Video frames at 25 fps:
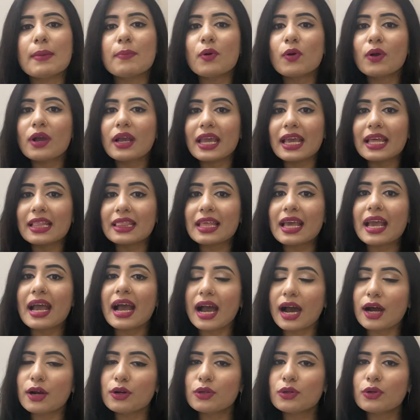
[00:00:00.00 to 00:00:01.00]
এবং এতে
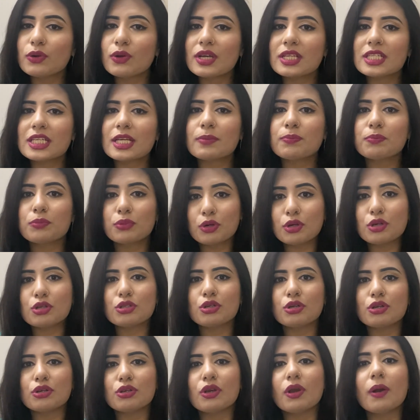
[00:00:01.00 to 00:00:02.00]
আরও রয়েছে
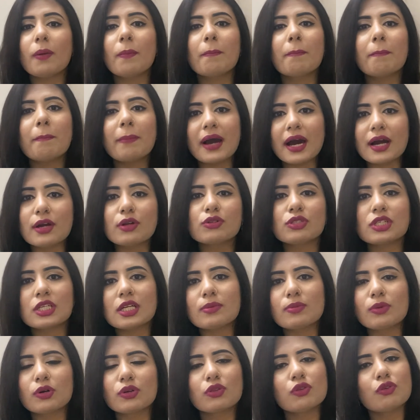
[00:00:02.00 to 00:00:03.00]
প্রয়োজনীয়
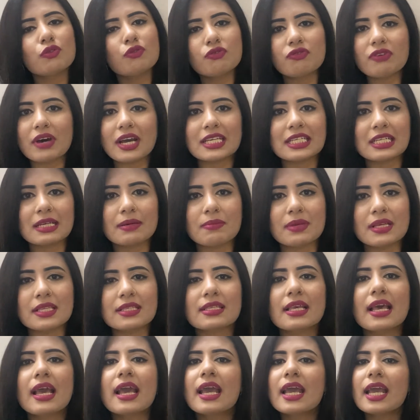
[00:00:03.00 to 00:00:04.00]
বারোটির মতো ভাইটামিন
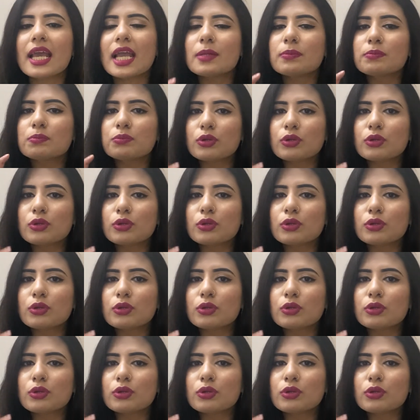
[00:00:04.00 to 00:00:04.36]
এই